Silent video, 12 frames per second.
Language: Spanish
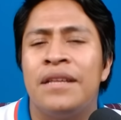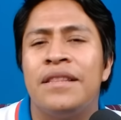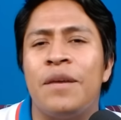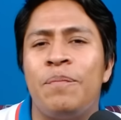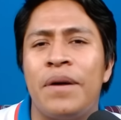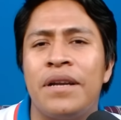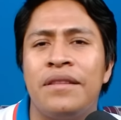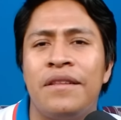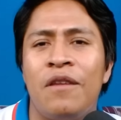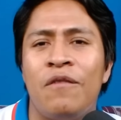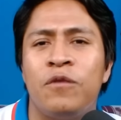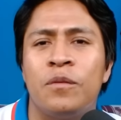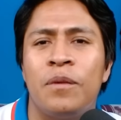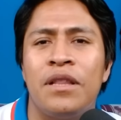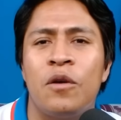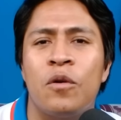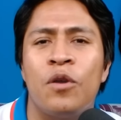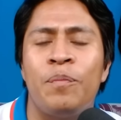De parte del fútbol
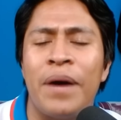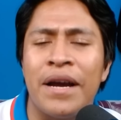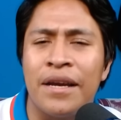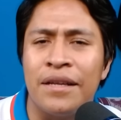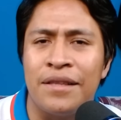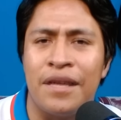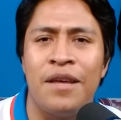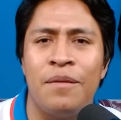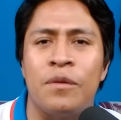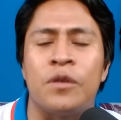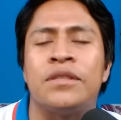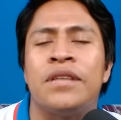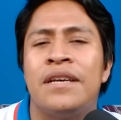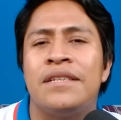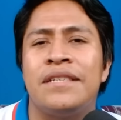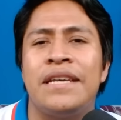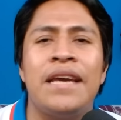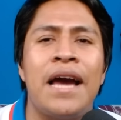de Europa, ¿qué tenemos?
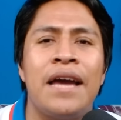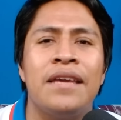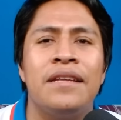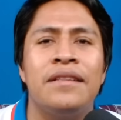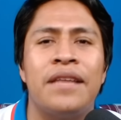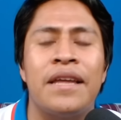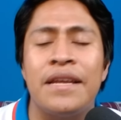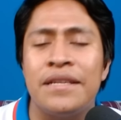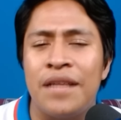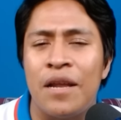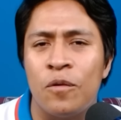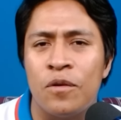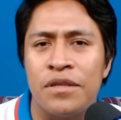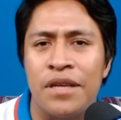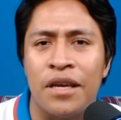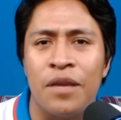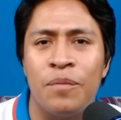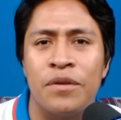Sí hay interés de algunos
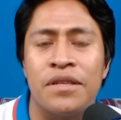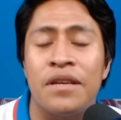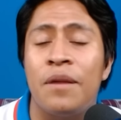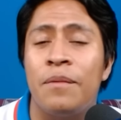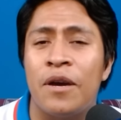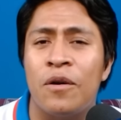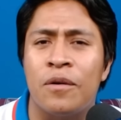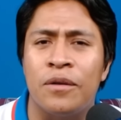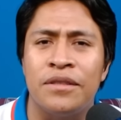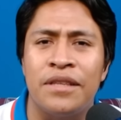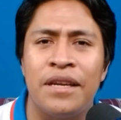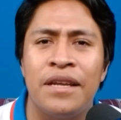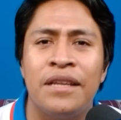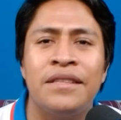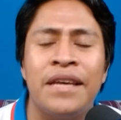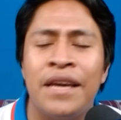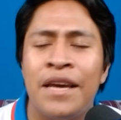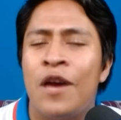equipos en el viejo
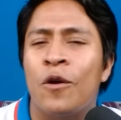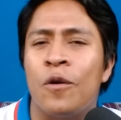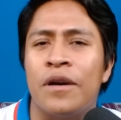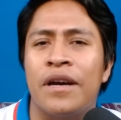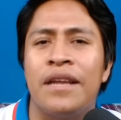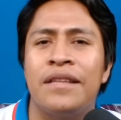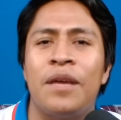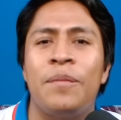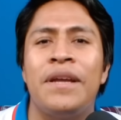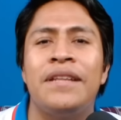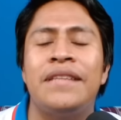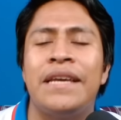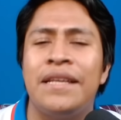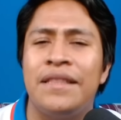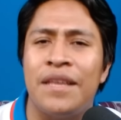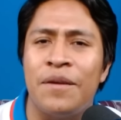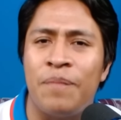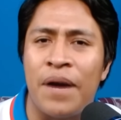continente, concretamente
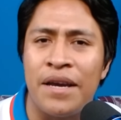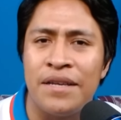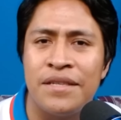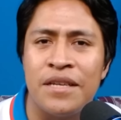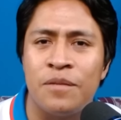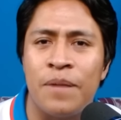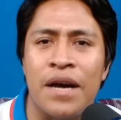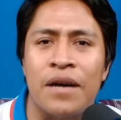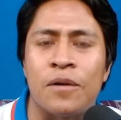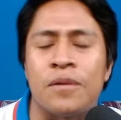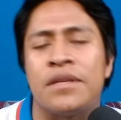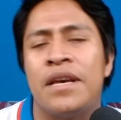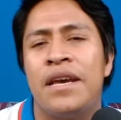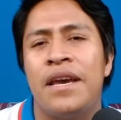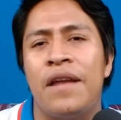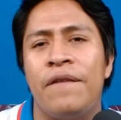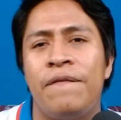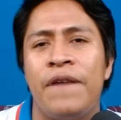de Países Bajos,
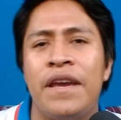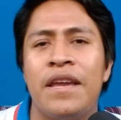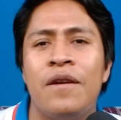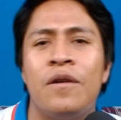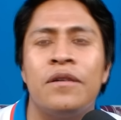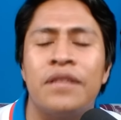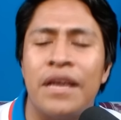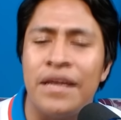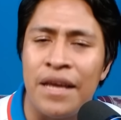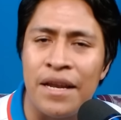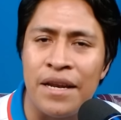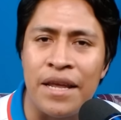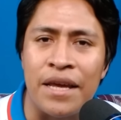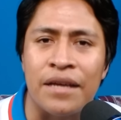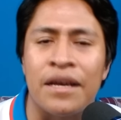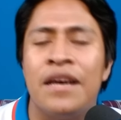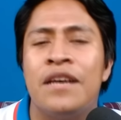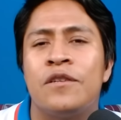el Feyenoord y el
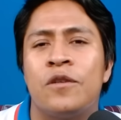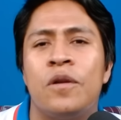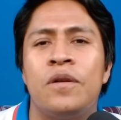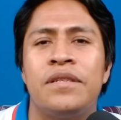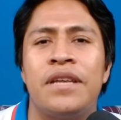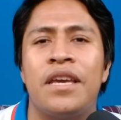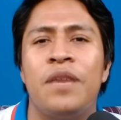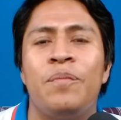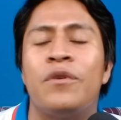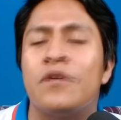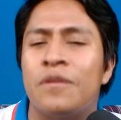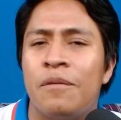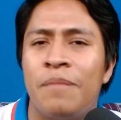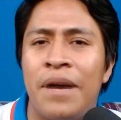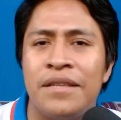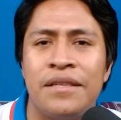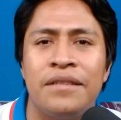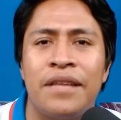NEC son los equipos
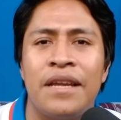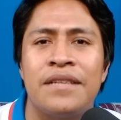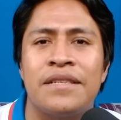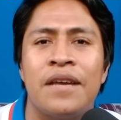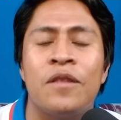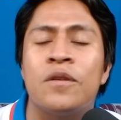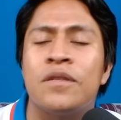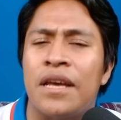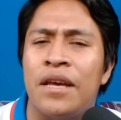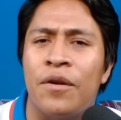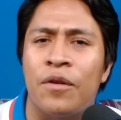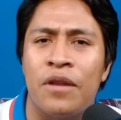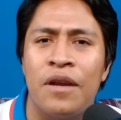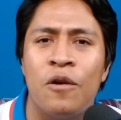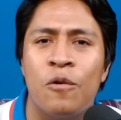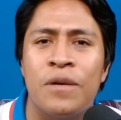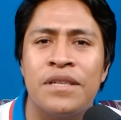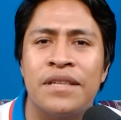más interesados en
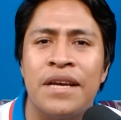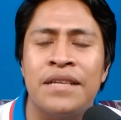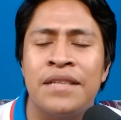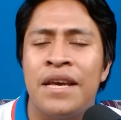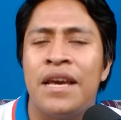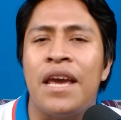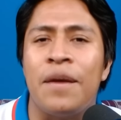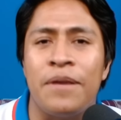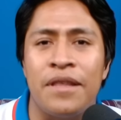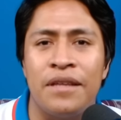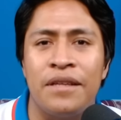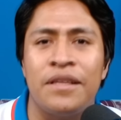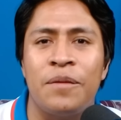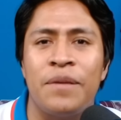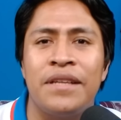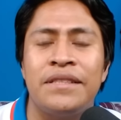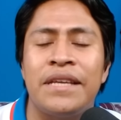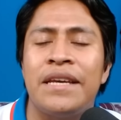Rodrigo Huescas.
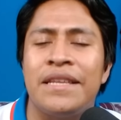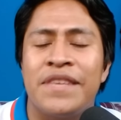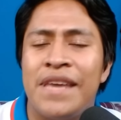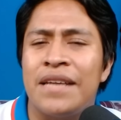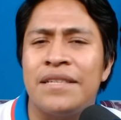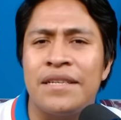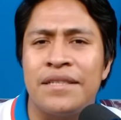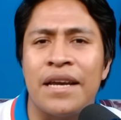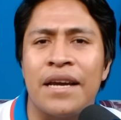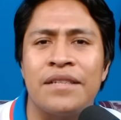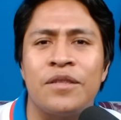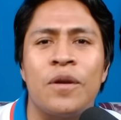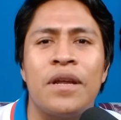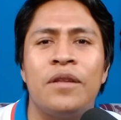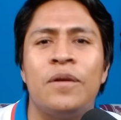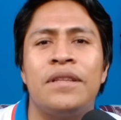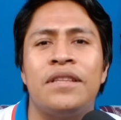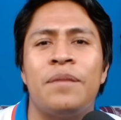Evidentemente ya se está
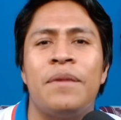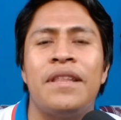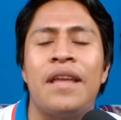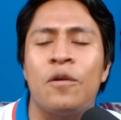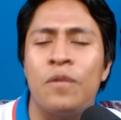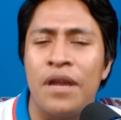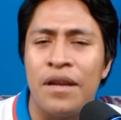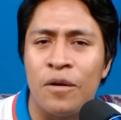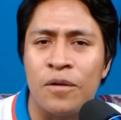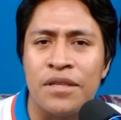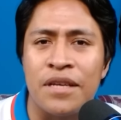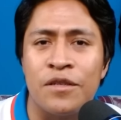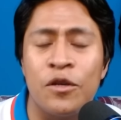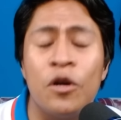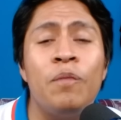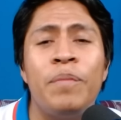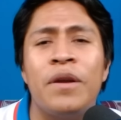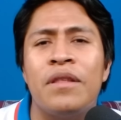gestionando el tema de alguna
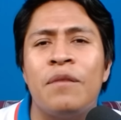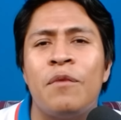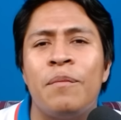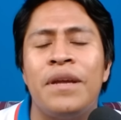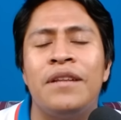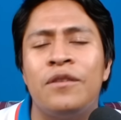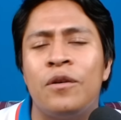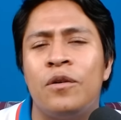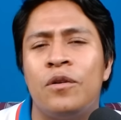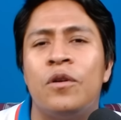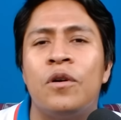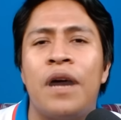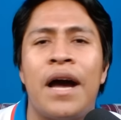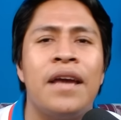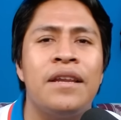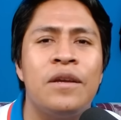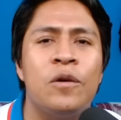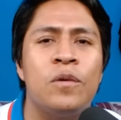negociación, pero de momento no
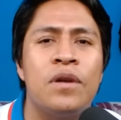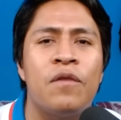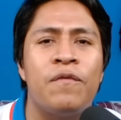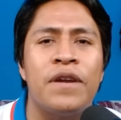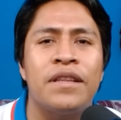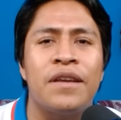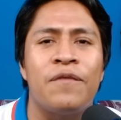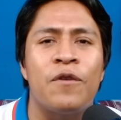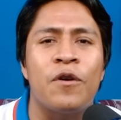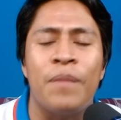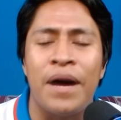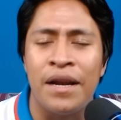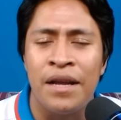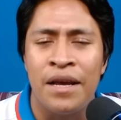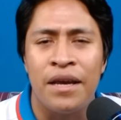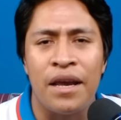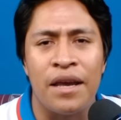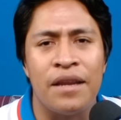hay ninguna oferta formal
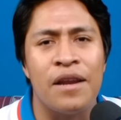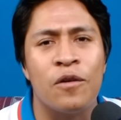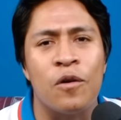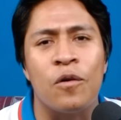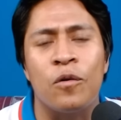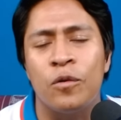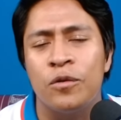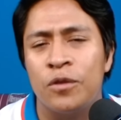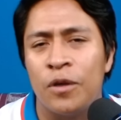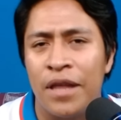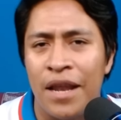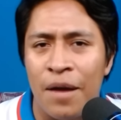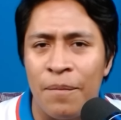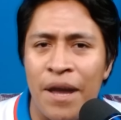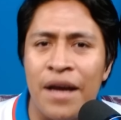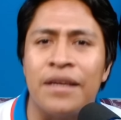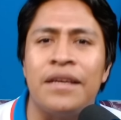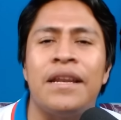en el conjunto de la
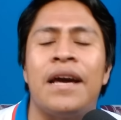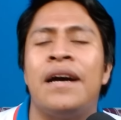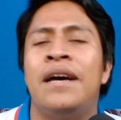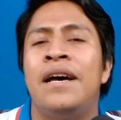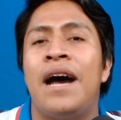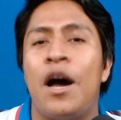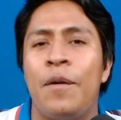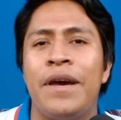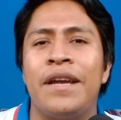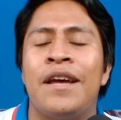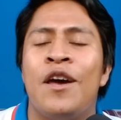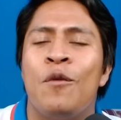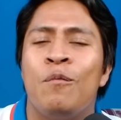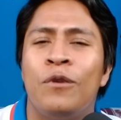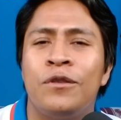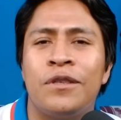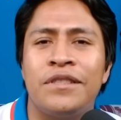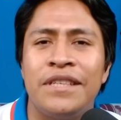máquina. A ver,
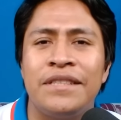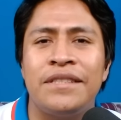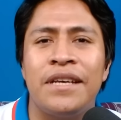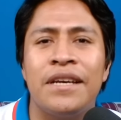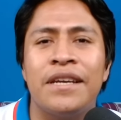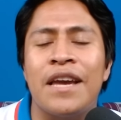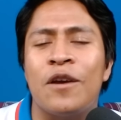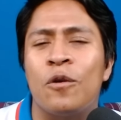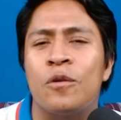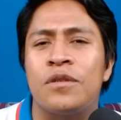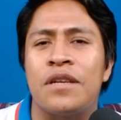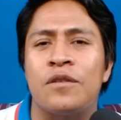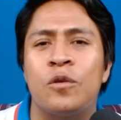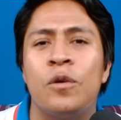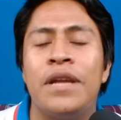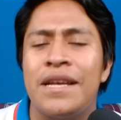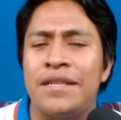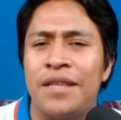muchos dicen que Cruz
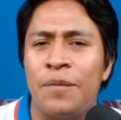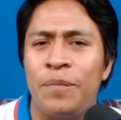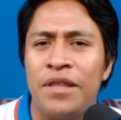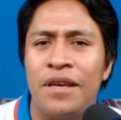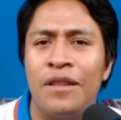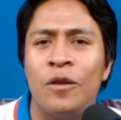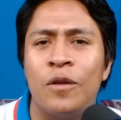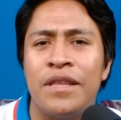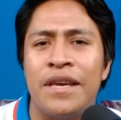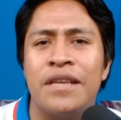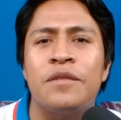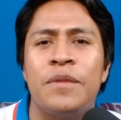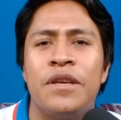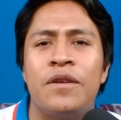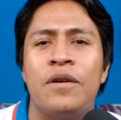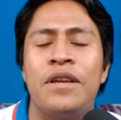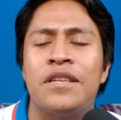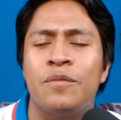Azul está pidiendo 10
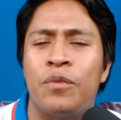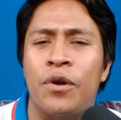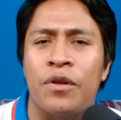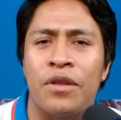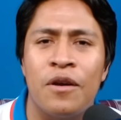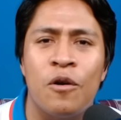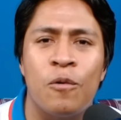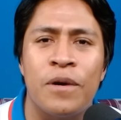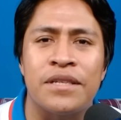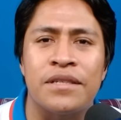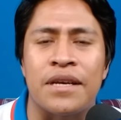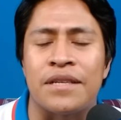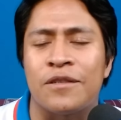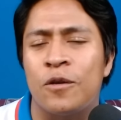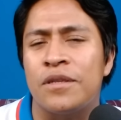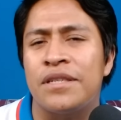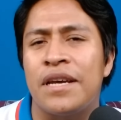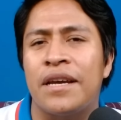millones por Rodrigo Huescas,
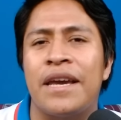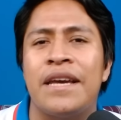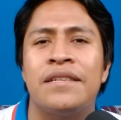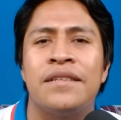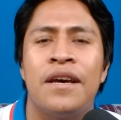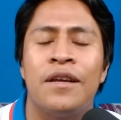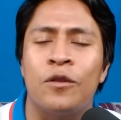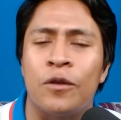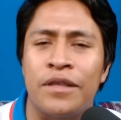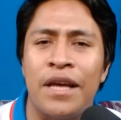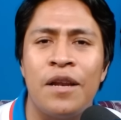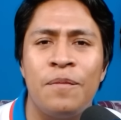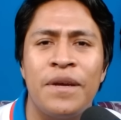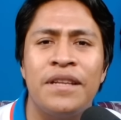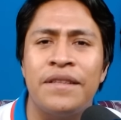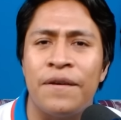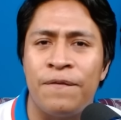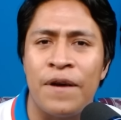cosa que es
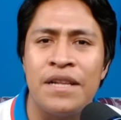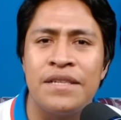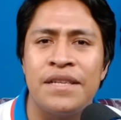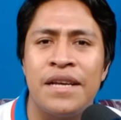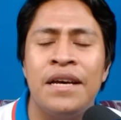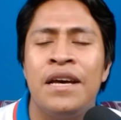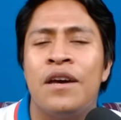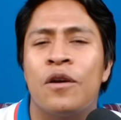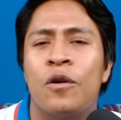totalmente falsa.